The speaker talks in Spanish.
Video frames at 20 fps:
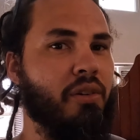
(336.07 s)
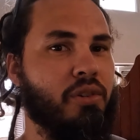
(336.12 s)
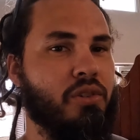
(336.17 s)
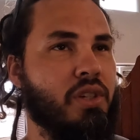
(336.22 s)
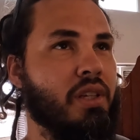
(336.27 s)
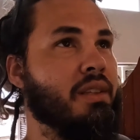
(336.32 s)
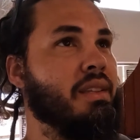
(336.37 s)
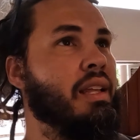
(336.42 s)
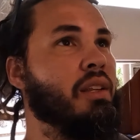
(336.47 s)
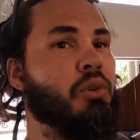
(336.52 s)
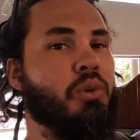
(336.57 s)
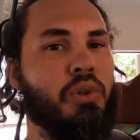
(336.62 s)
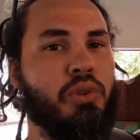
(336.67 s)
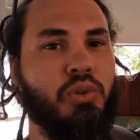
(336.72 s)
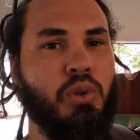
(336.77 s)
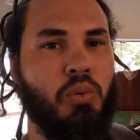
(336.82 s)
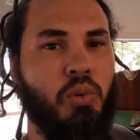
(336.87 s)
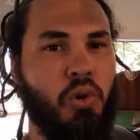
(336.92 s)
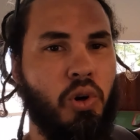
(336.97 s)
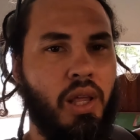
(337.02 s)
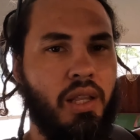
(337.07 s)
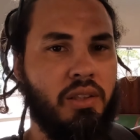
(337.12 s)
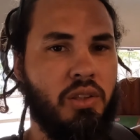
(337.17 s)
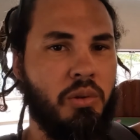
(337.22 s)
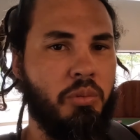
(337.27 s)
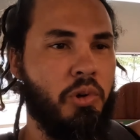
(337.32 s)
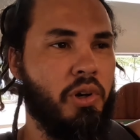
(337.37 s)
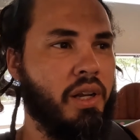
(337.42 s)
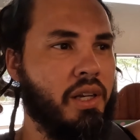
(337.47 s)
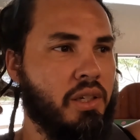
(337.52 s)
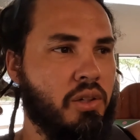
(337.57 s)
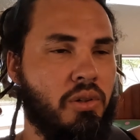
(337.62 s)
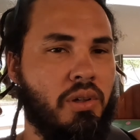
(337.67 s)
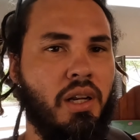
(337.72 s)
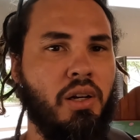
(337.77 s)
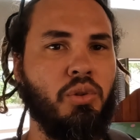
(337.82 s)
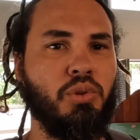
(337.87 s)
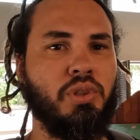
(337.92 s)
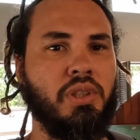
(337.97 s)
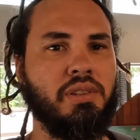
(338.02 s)
noche está todo eso volando por ahí con
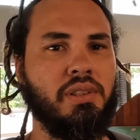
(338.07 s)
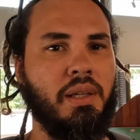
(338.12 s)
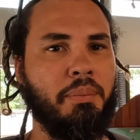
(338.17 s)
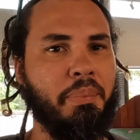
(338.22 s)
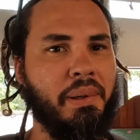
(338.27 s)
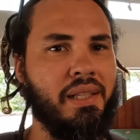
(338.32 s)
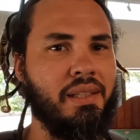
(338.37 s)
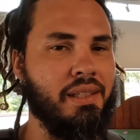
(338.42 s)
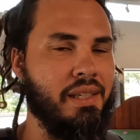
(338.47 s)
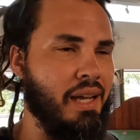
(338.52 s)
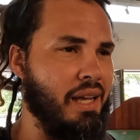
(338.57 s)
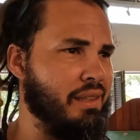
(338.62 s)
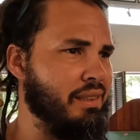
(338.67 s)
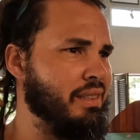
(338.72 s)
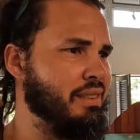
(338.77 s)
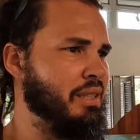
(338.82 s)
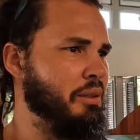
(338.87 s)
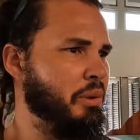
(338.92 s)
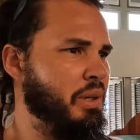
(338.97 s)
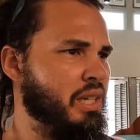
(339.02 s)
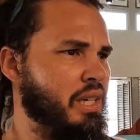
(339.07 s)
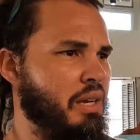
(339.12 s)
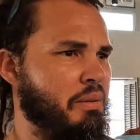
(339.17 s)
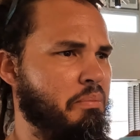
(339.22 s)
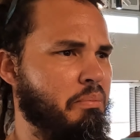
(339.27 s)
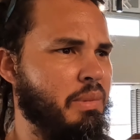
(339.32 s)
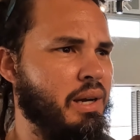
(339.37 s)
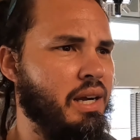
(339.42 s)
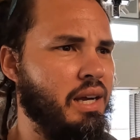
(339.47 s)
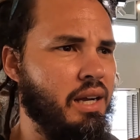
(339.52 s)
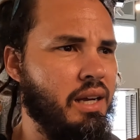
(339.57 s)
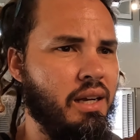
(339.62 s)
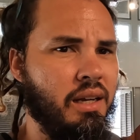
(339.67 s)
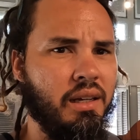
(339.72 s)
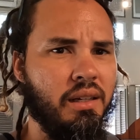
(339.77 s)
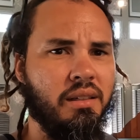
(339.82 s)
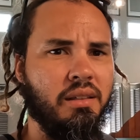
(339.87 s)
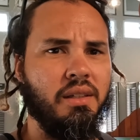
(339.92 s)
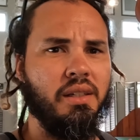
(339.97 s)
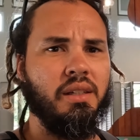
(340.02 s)
las lucecitas prendidas. Antes se veían
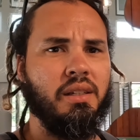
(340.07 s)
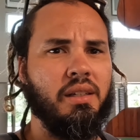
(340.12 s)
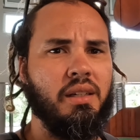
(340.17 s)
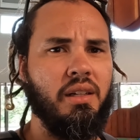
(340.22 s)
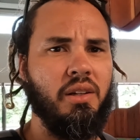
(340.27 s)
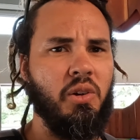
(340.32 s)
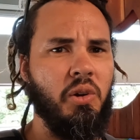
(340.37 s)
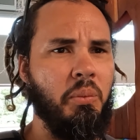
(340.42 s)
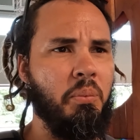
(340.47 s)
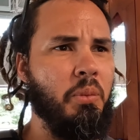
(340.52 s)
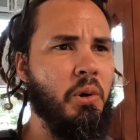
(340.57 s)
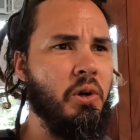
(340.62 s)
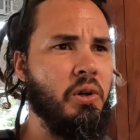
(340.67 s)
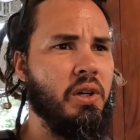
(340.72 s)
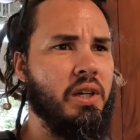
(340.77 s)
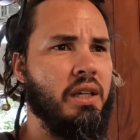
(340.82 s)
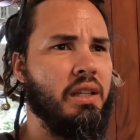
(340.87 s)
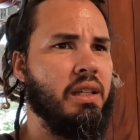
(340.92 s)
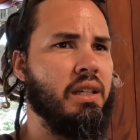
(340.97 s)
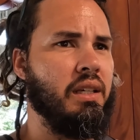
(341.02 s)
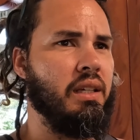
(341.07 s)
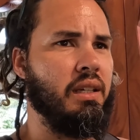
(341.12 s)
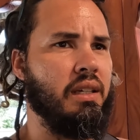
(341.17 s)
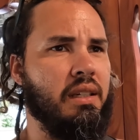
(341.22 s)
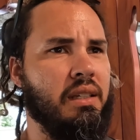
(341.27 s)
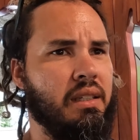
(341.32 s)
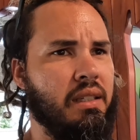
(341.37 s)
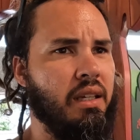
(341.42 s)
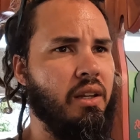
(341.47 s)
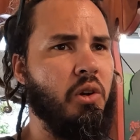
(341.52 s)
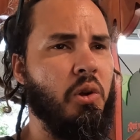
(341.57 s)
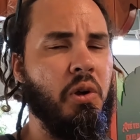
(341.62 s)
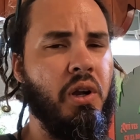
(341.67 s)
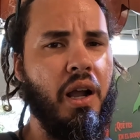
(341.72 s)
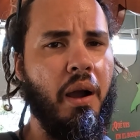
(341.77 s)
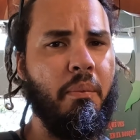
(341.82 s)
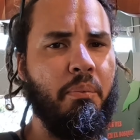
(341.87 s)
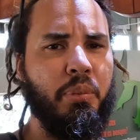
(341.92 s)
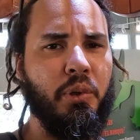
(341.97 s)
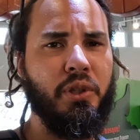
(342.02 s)
más en los bosques y en los
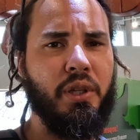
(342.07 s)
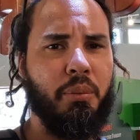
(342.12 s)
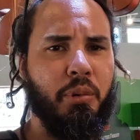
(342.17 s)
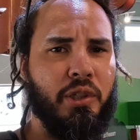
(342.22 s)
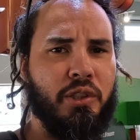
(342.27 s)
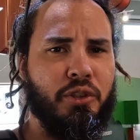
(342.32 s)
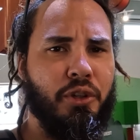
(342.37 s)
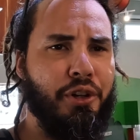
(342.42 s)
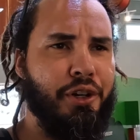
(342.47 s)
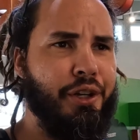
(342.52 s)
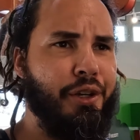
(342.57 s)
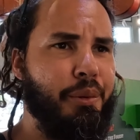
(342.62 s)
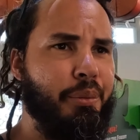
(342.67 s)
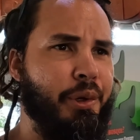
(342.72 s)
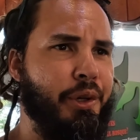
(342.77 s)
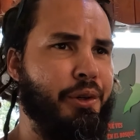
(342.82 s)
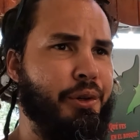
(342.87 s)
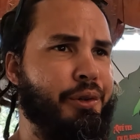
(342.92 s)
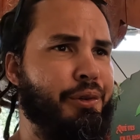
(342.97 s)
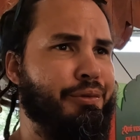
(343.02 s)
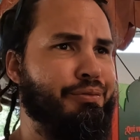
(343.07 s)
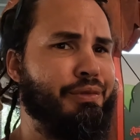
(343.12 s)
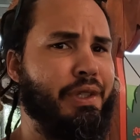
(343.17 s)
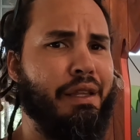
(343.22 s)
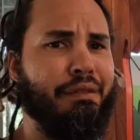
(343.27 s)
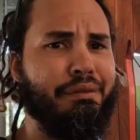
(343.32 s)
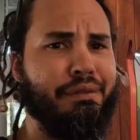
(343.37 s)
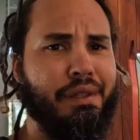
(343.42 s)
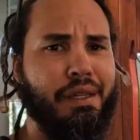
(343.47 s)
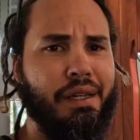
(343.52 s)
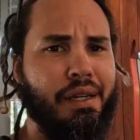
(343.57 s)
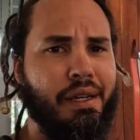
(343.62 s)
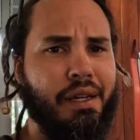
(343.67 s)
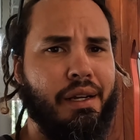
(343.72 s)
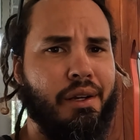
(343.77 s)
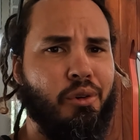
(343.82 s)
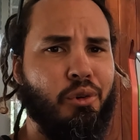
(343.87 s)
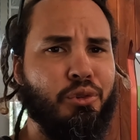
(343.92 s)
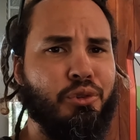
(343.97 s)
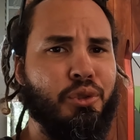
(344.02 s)
campos de Puerto Rico, pero con
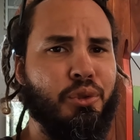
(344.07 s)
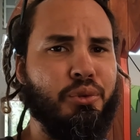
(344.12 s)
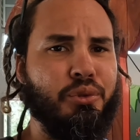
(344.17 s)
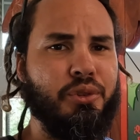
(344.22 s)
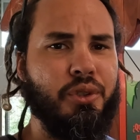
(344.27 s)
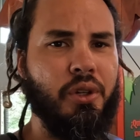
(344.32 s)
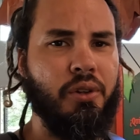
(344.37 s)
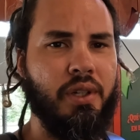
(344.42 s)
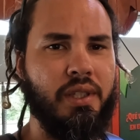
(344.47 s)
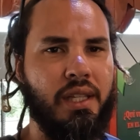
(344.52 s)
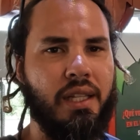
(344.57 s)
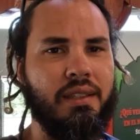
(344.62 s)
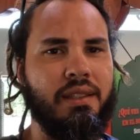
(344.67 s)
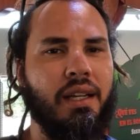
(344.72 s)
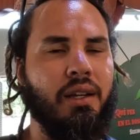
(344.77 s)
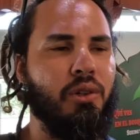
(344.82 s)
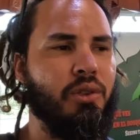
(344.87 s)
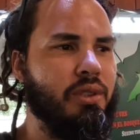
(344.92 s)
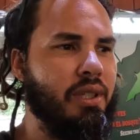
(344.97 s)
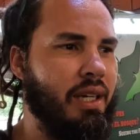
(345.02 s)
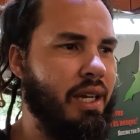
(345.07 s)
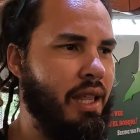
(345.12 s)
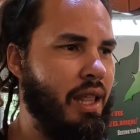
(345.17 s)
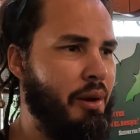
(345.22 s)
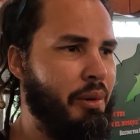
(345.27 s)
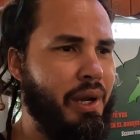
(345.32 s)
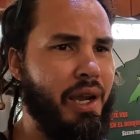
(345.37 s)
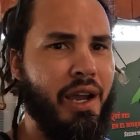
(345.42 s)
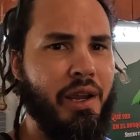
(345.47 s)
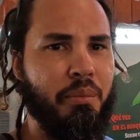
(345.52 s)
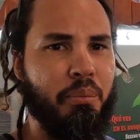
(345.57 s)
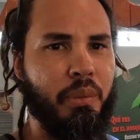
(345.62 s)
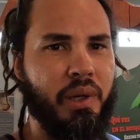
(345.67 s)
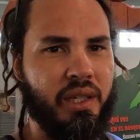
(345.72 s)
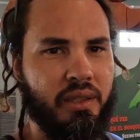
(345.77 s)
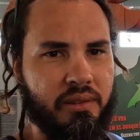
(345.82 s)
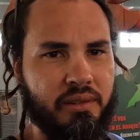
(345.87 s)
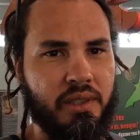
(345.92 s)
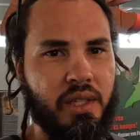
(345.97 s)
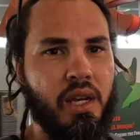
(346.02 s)
tanta construcción y tanta cosa cada vez hay
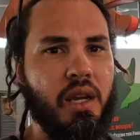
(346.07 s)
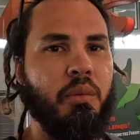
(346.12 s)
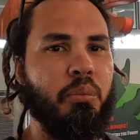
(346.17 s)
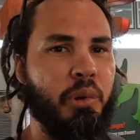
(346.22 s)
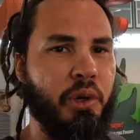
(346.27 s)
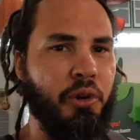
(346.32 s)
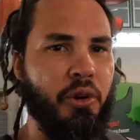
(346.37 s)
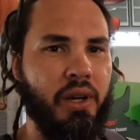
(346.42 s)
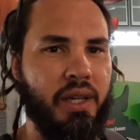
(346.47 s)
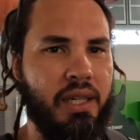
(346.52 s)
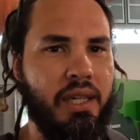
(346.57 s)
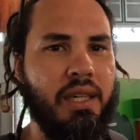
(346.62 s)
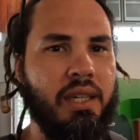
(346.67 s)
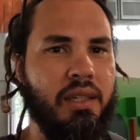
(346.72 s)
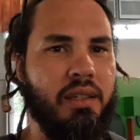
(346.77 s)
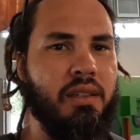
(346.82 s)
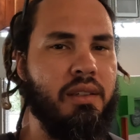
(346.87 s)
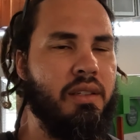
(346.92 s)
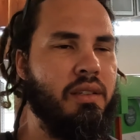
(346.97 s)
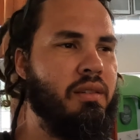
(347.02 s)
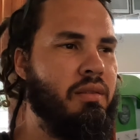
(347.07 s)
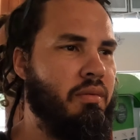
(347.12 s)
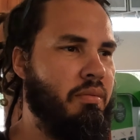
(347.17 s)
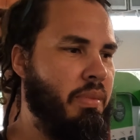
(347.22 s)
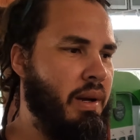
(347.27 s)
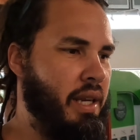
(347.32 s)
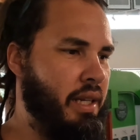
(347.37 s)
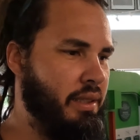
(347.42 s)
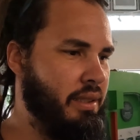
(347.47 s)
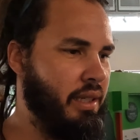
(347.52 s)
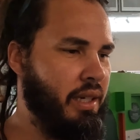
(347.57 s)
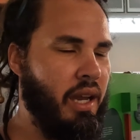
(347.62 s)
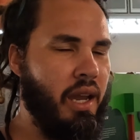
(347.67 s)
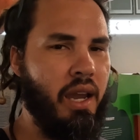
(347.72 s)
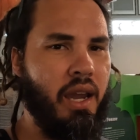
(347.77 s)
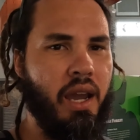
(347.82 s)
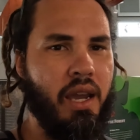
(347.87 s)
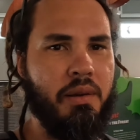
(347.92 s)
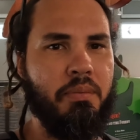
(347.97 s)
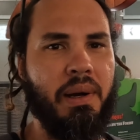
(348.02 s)
menos. Pero aquí parece que
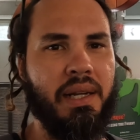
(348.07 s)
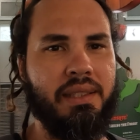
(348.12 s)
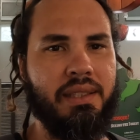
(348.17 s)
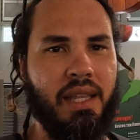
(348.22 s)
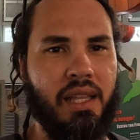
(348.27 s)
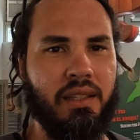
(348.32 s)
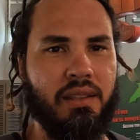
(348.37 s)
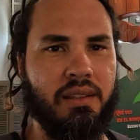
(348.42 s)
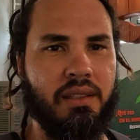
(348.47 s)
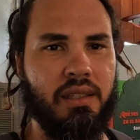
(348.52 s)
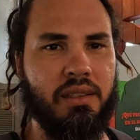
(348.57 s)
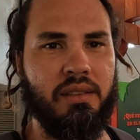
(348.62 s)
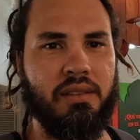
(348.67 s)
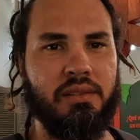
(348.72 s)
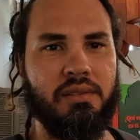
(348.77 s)
hay bastante.